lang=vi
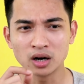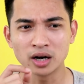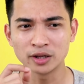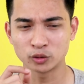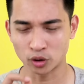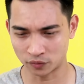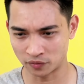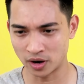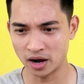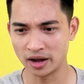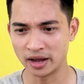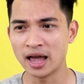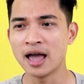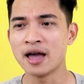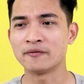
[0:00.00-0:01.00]
cực kỳ tuyệt
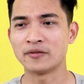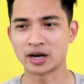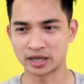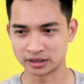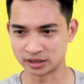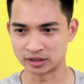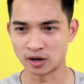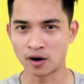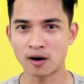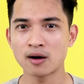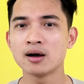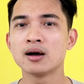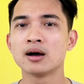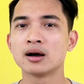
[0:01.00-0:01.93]
vời và kể từ đó